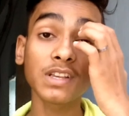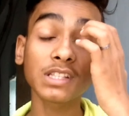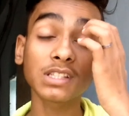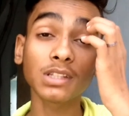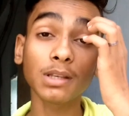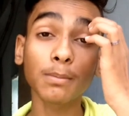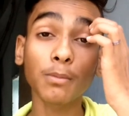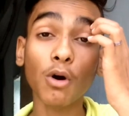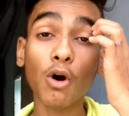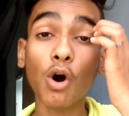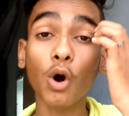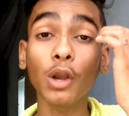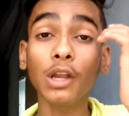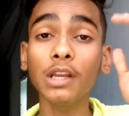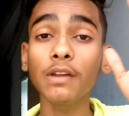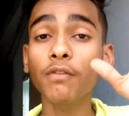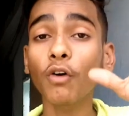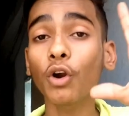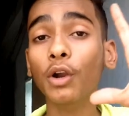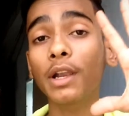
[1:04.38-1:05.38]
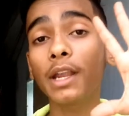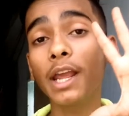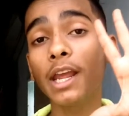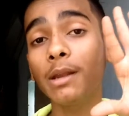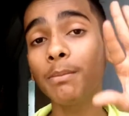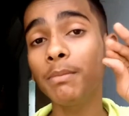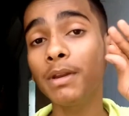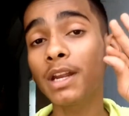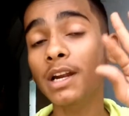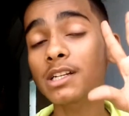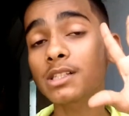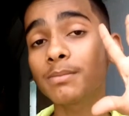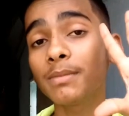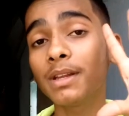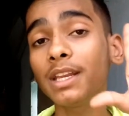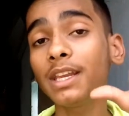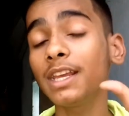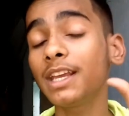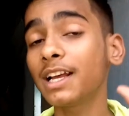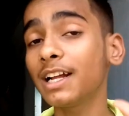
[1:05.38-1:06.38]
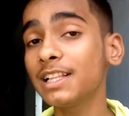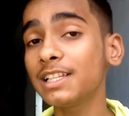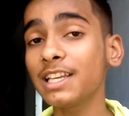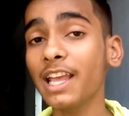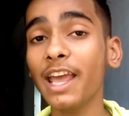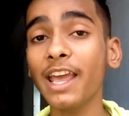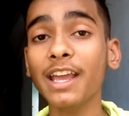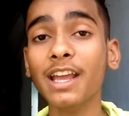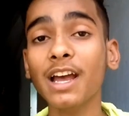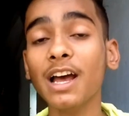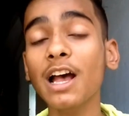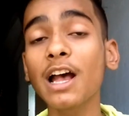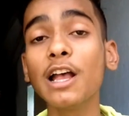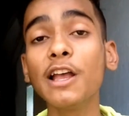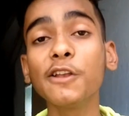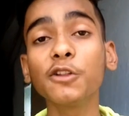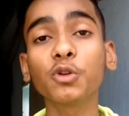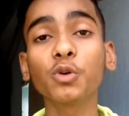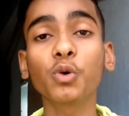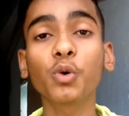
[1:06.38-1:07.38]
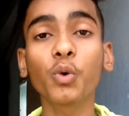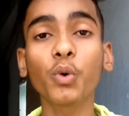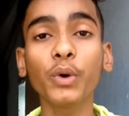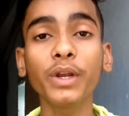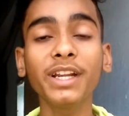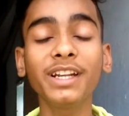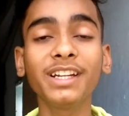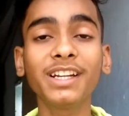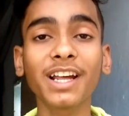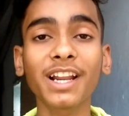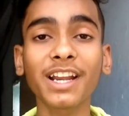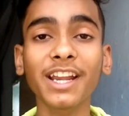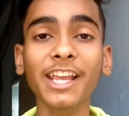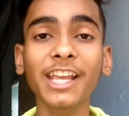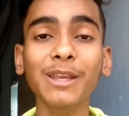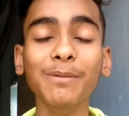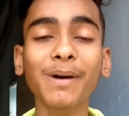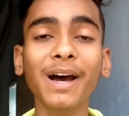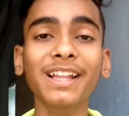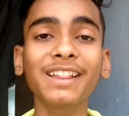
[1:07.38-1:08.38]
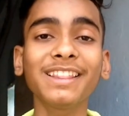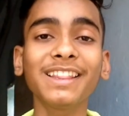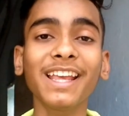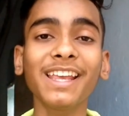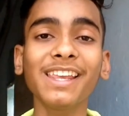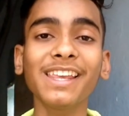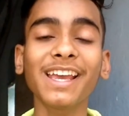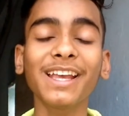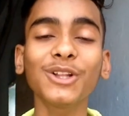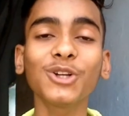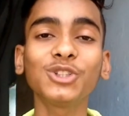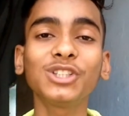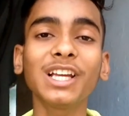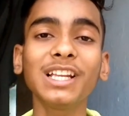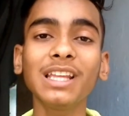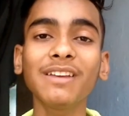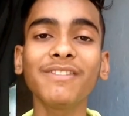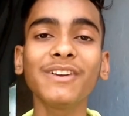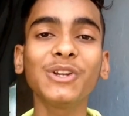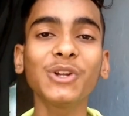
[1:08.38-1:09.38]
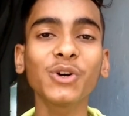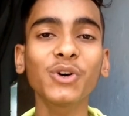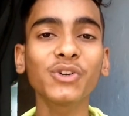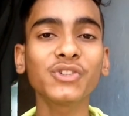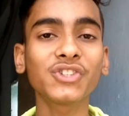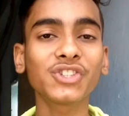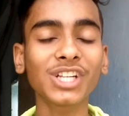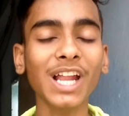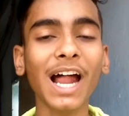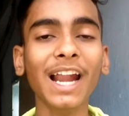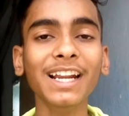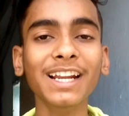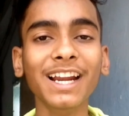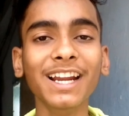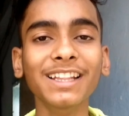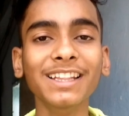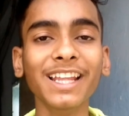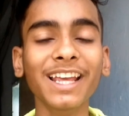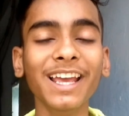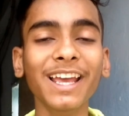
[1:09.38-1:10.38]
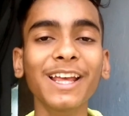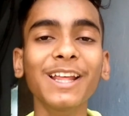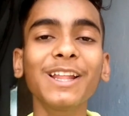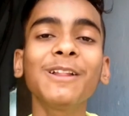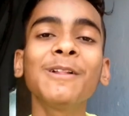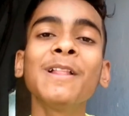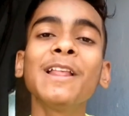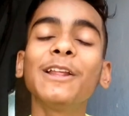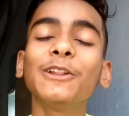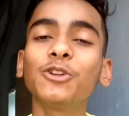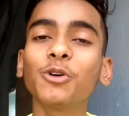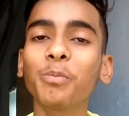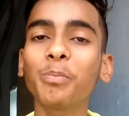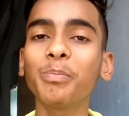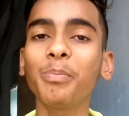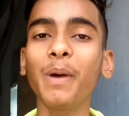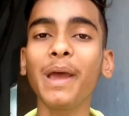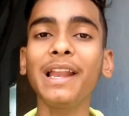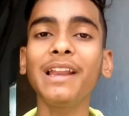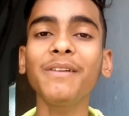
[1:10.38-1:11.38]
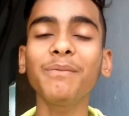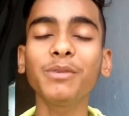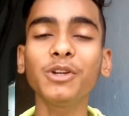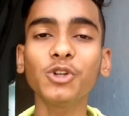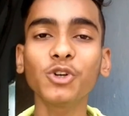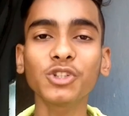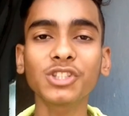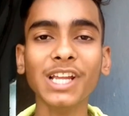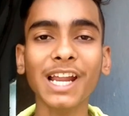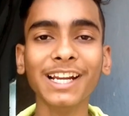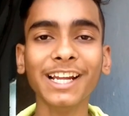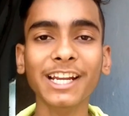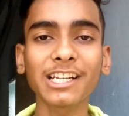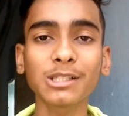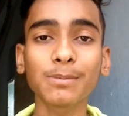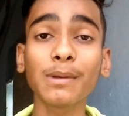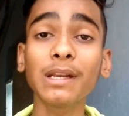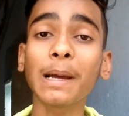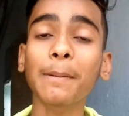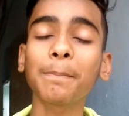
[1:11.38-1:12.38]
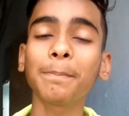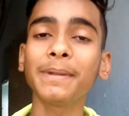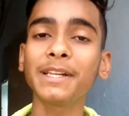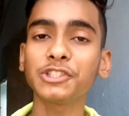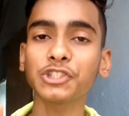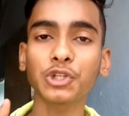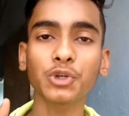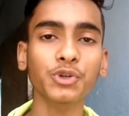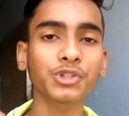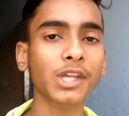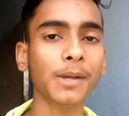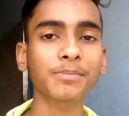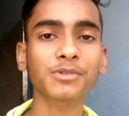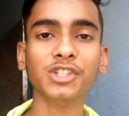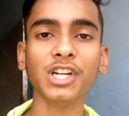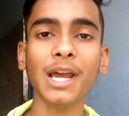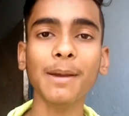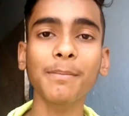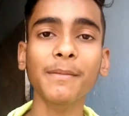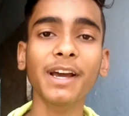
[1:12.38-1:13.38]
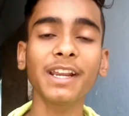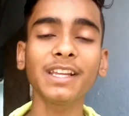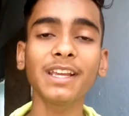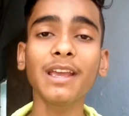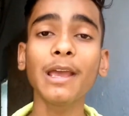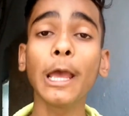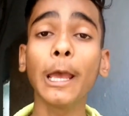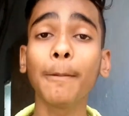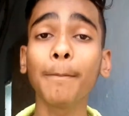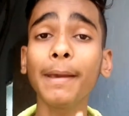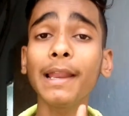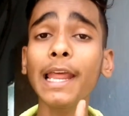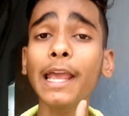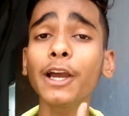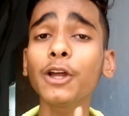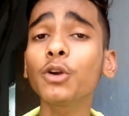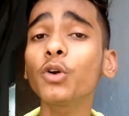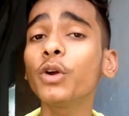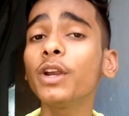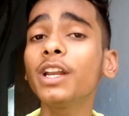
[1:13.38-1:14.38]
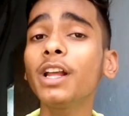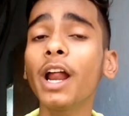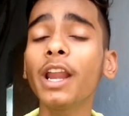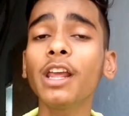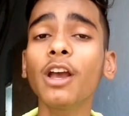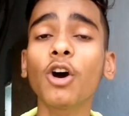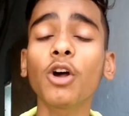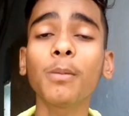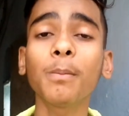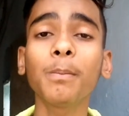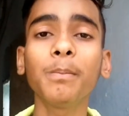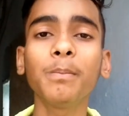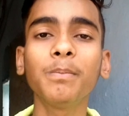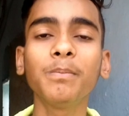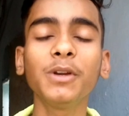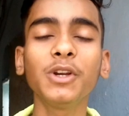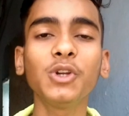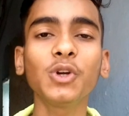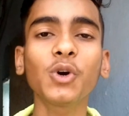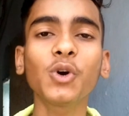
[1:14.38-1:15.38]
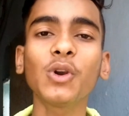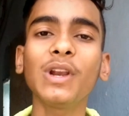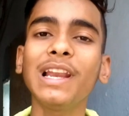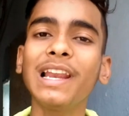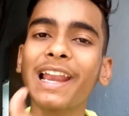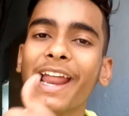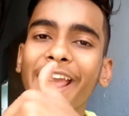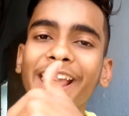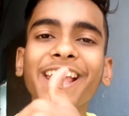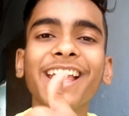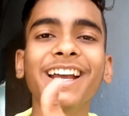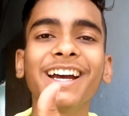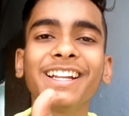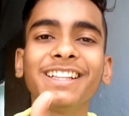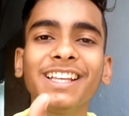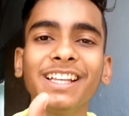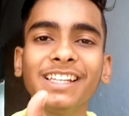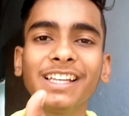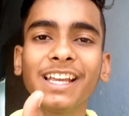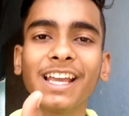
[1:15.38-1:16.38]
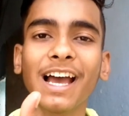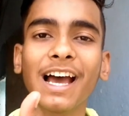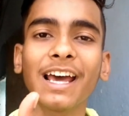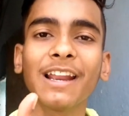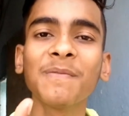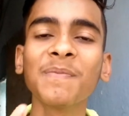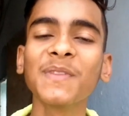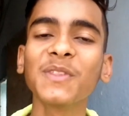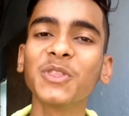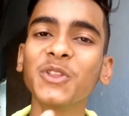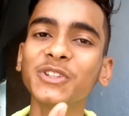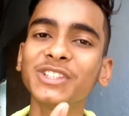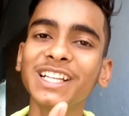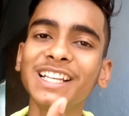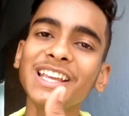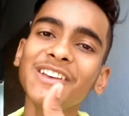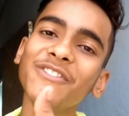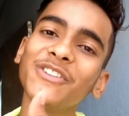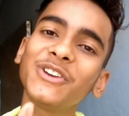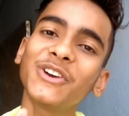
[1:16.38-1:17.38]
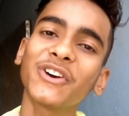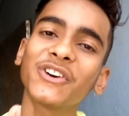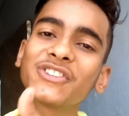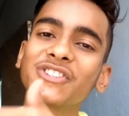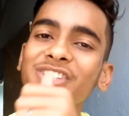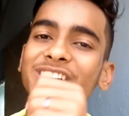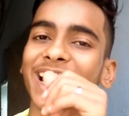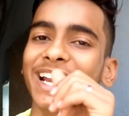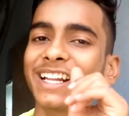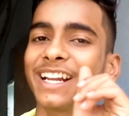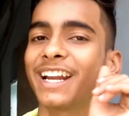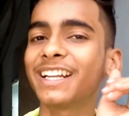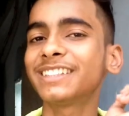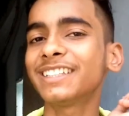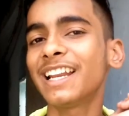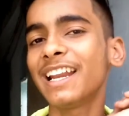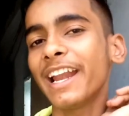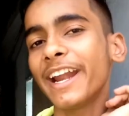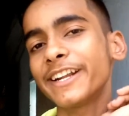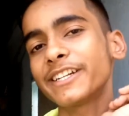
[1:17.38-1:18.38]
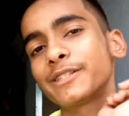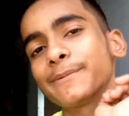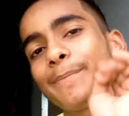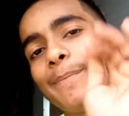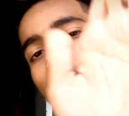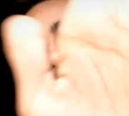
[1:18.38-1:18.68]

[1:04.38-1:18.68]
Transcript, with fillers: फेस से ओनली फॉर टेन मिनट्स में निकल जाएगा तो कोई डरने की बात नहीं है तो चलिए वीडियो को स्टार्ट करते हैं तो पहले वीडियो स्टार्ट करने से पहले आप मेरे चैनल को सब्सक्राइब करिए करिए बेल आइकन को हिट करिए और वीडियो को लाइक कर दीजिए यार तो चलिए वीडियो को स्टार्ट करते हैं लेट्स